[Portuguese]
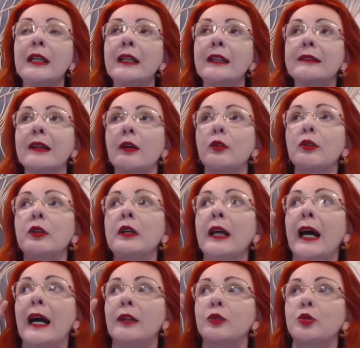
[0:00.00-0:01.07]
Então,
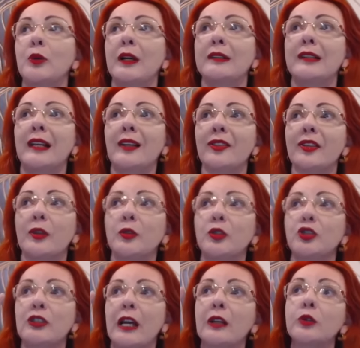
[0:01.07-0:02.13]
a tua atenção
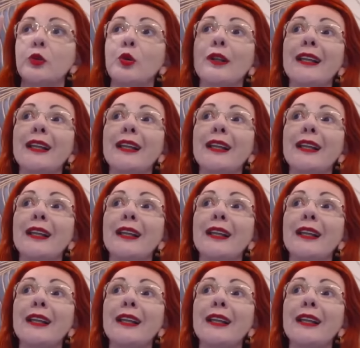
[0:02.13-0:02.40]
está no